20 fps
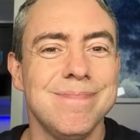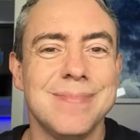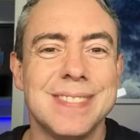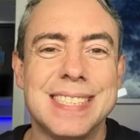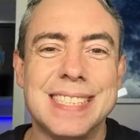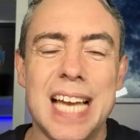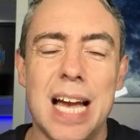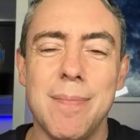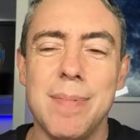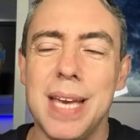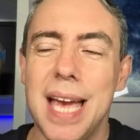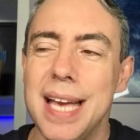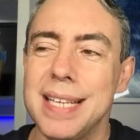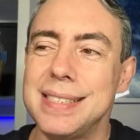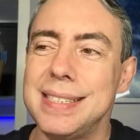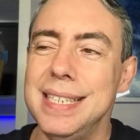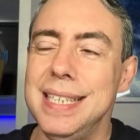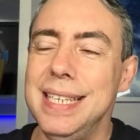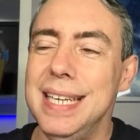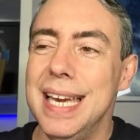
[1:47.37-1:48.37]
sabe,
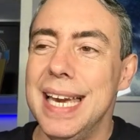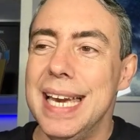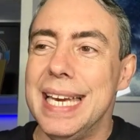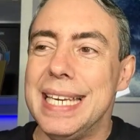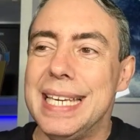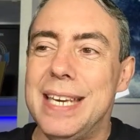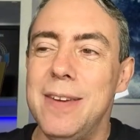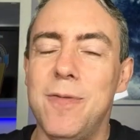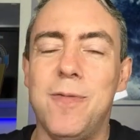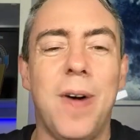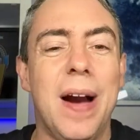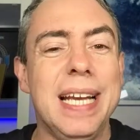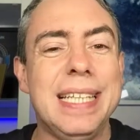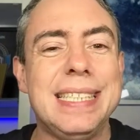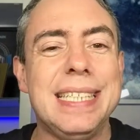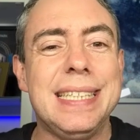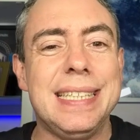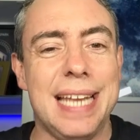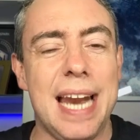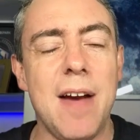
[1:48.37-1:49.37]
assim, que vai
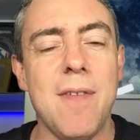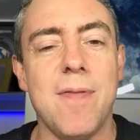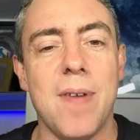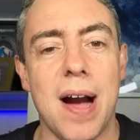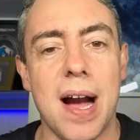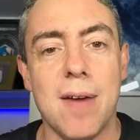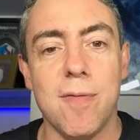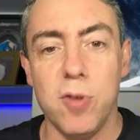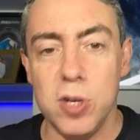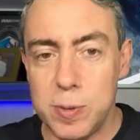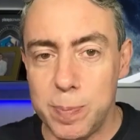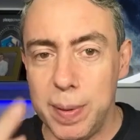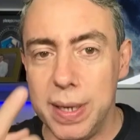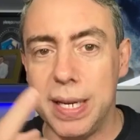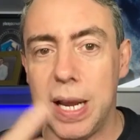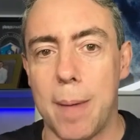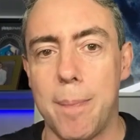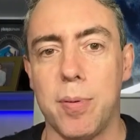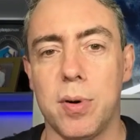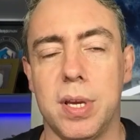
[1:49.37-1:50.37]
te travar. Vou
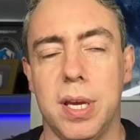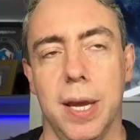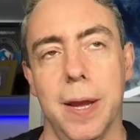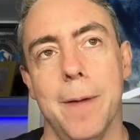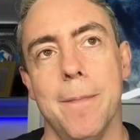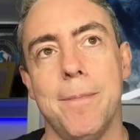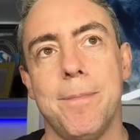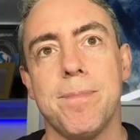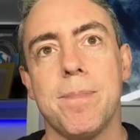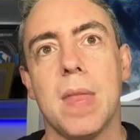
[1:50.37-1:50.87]
explicar por quê.